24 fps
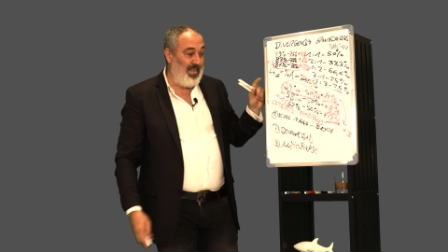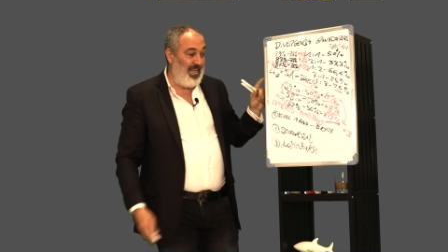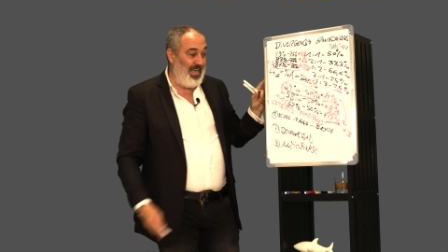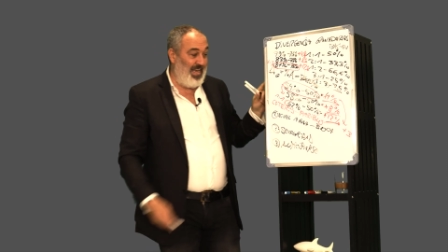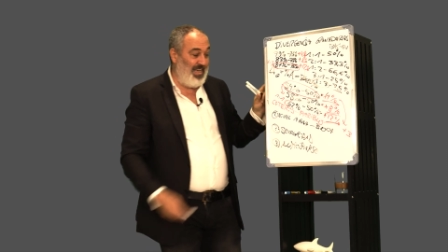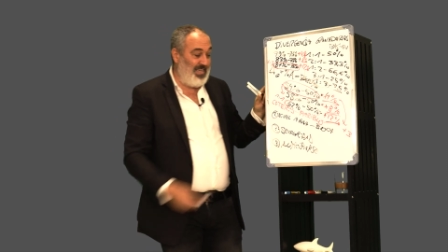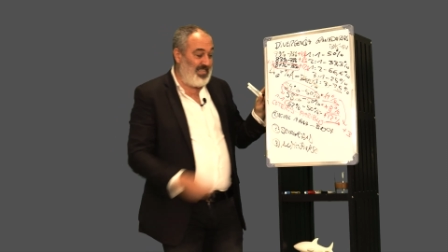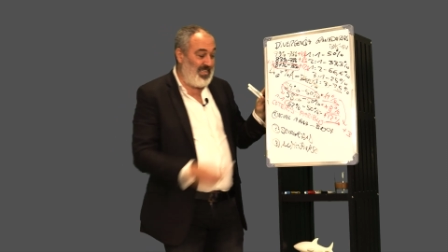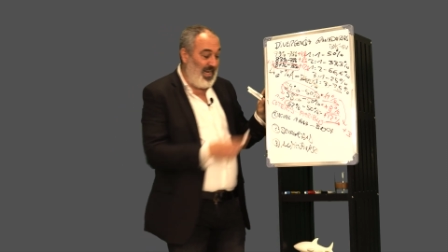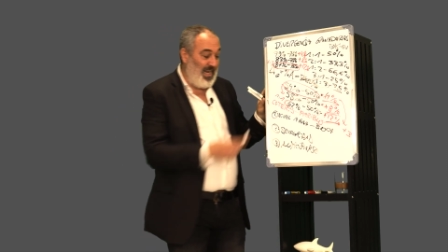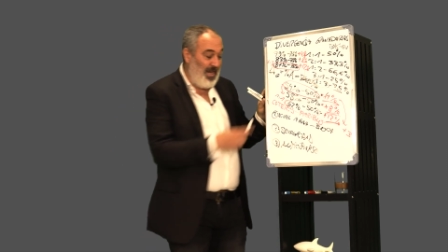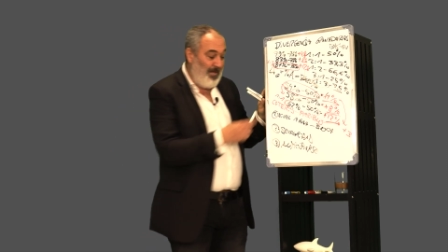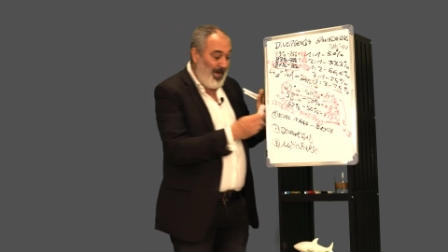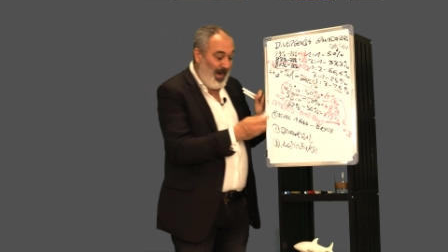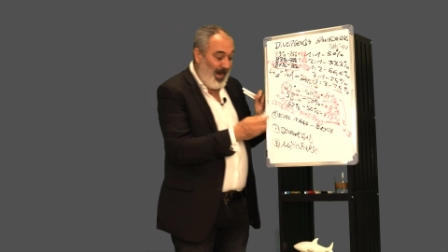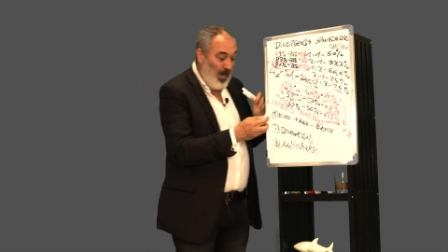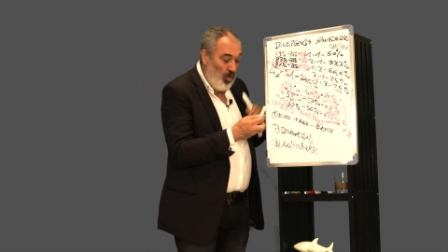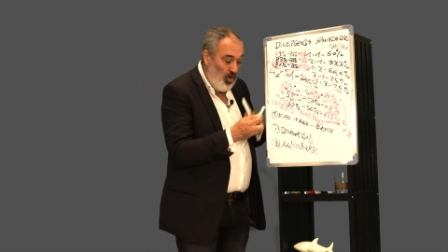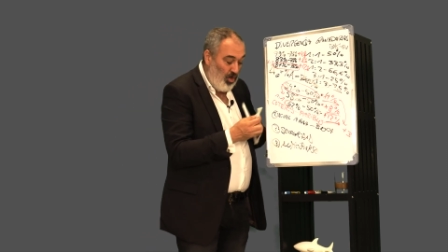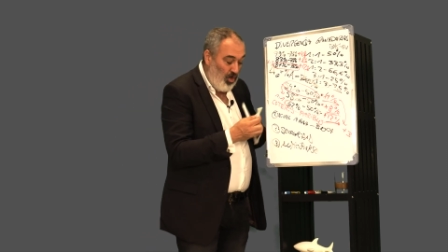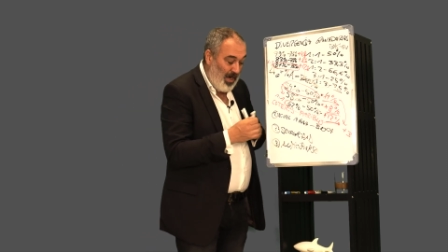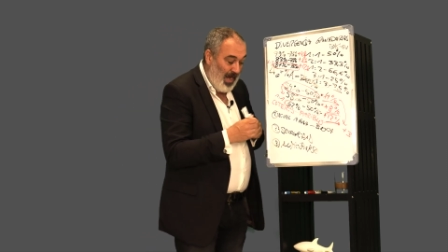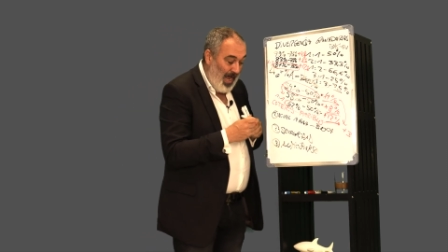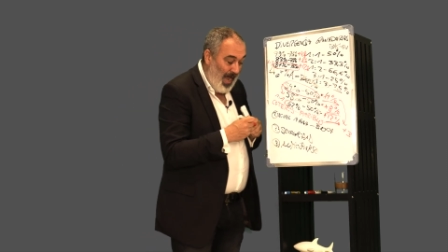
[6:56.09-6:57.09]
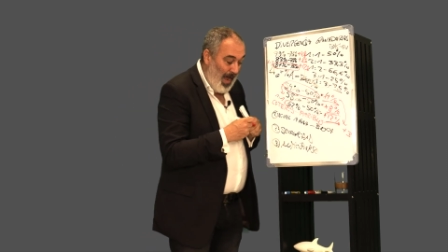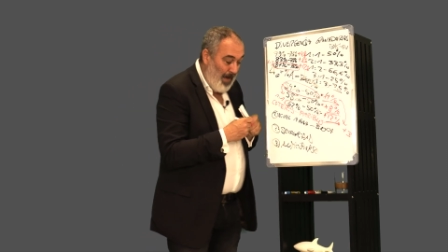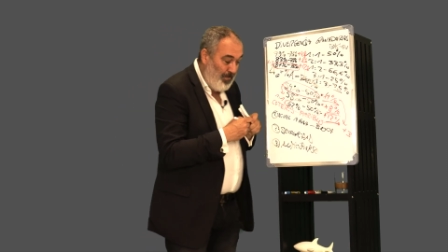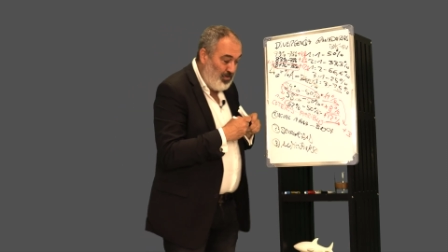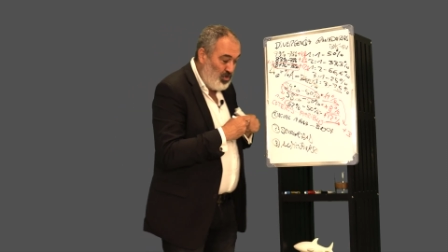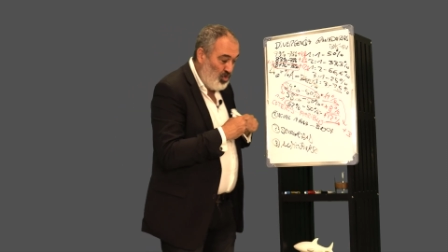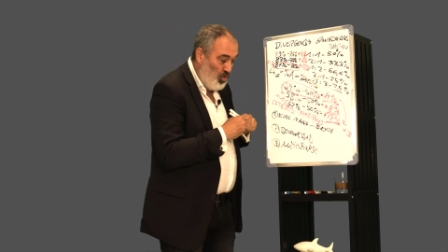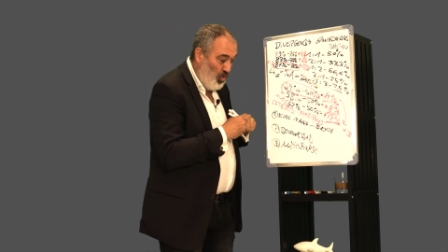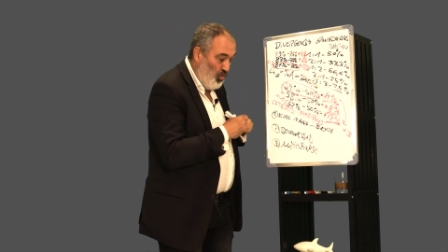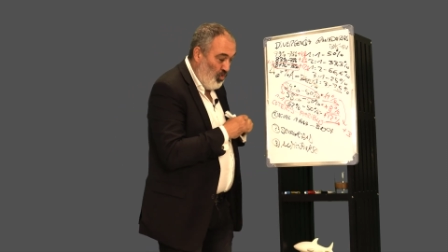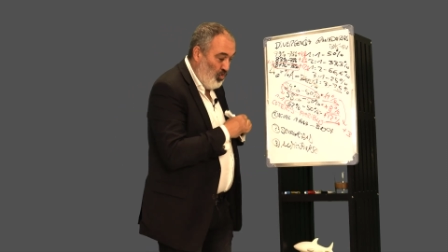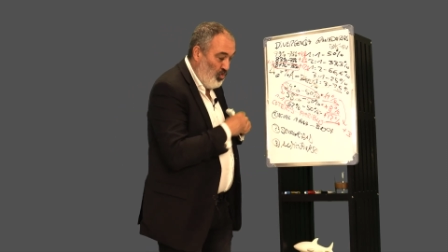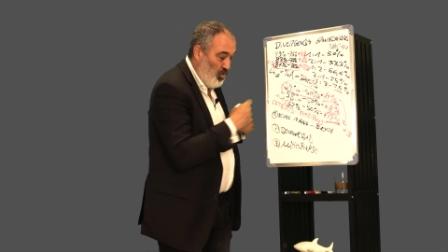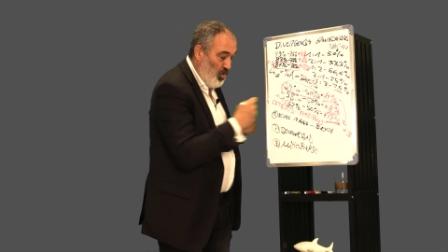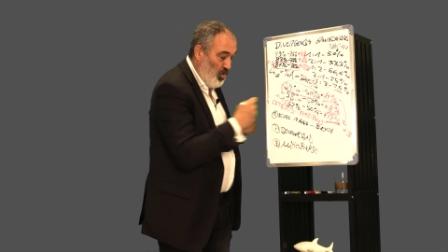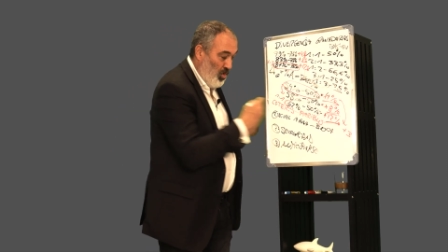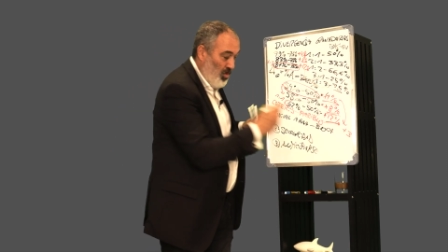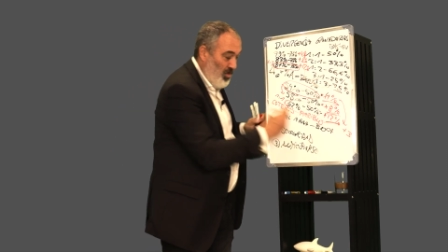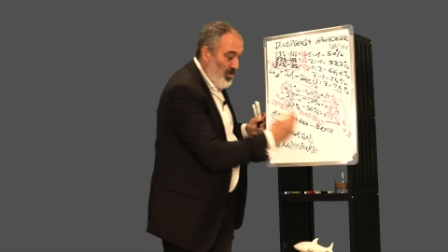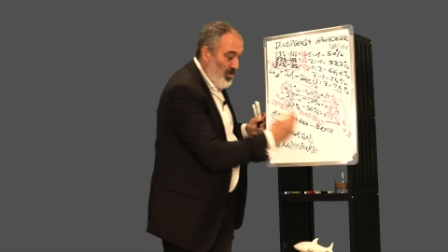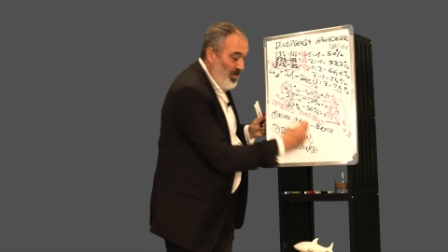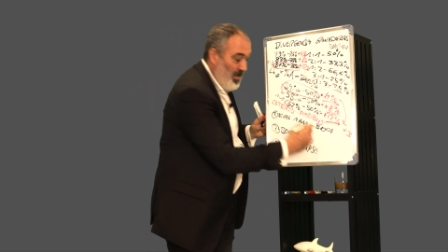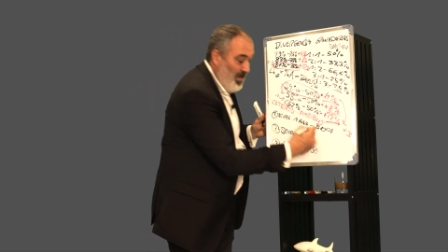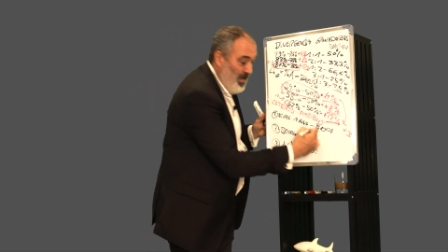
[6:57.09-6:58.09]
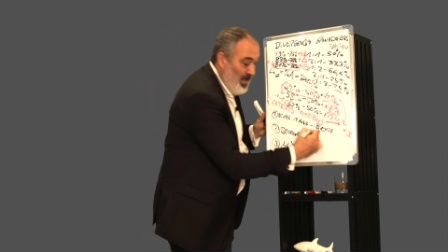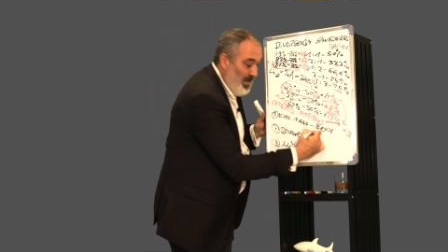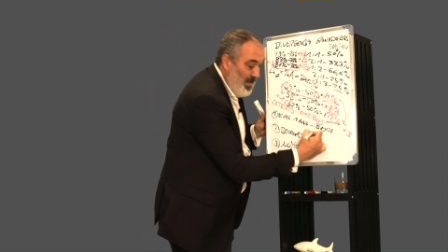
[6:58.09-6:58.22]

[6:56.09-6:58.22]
Es el valor absoluto.